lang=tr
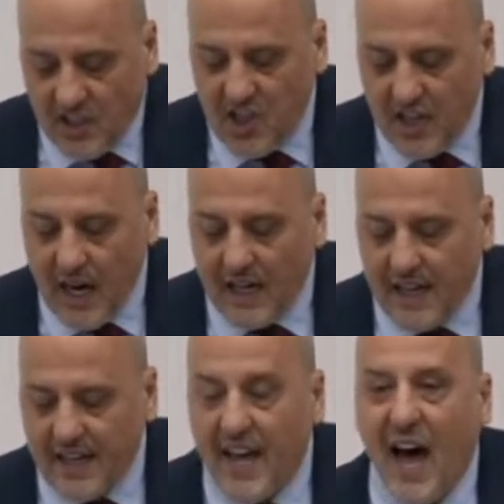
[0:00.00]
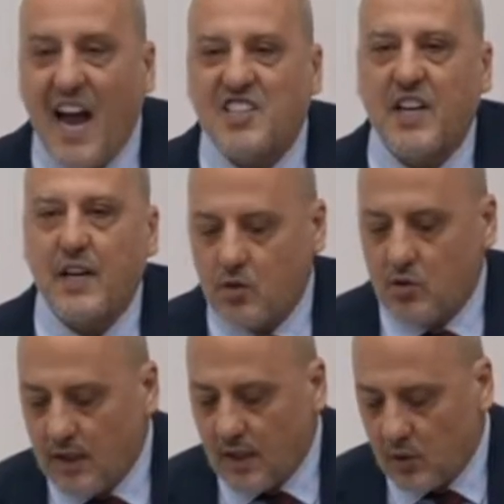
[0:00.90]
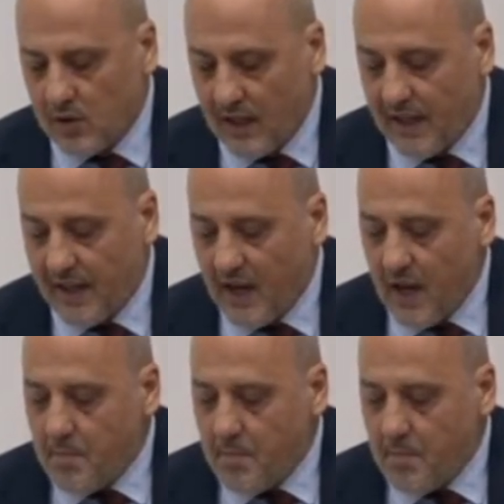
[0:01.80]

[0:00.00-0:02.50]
Çıkarlarını her şeyin üstünde tutarlar.